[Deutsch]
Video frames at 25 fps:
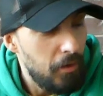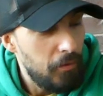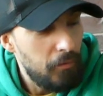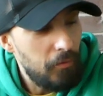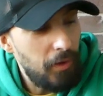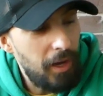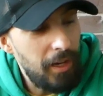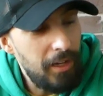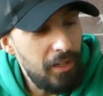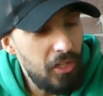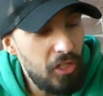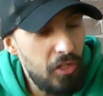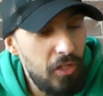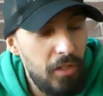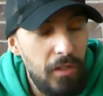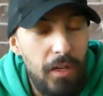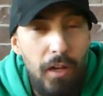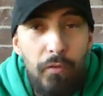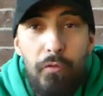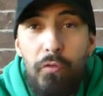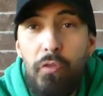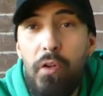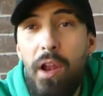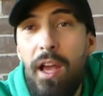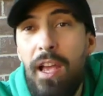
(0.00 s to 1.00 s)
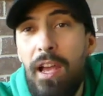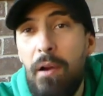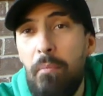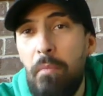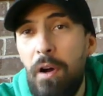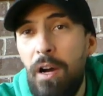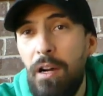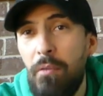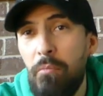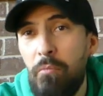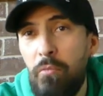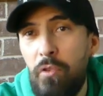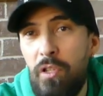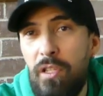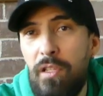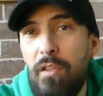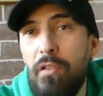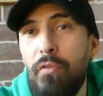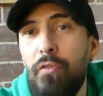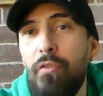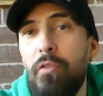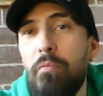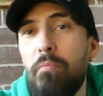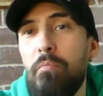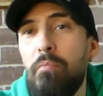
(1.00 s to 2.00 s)
Weil ich Flyer machen
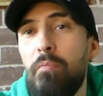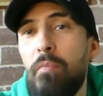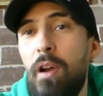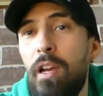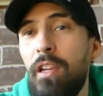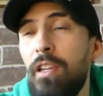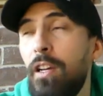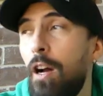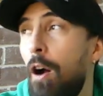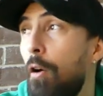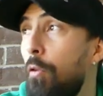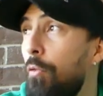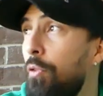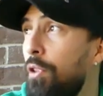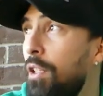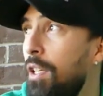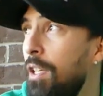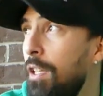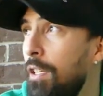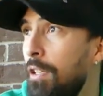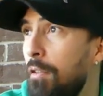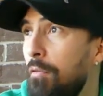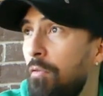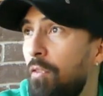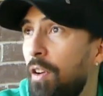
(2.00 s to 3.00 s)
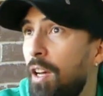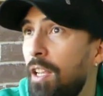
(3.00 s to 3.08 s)
musste für meine Aufträge,